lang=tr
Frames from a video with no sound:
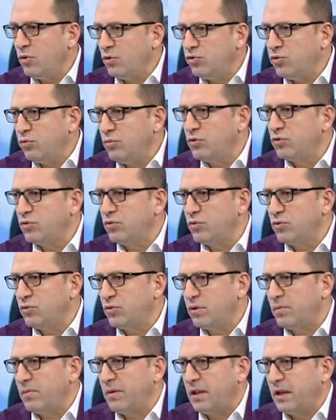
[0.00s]
bir yolcu musunuz
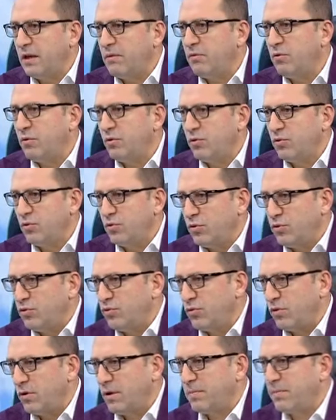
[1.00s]
o zaman hava yolu
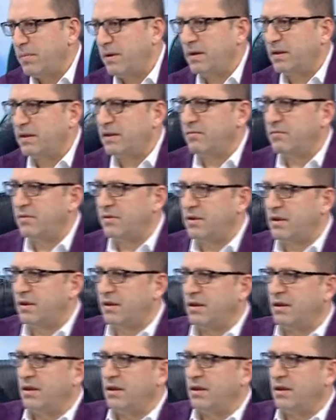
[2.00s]
yolcusu? Çok iyi bir yolcuyum.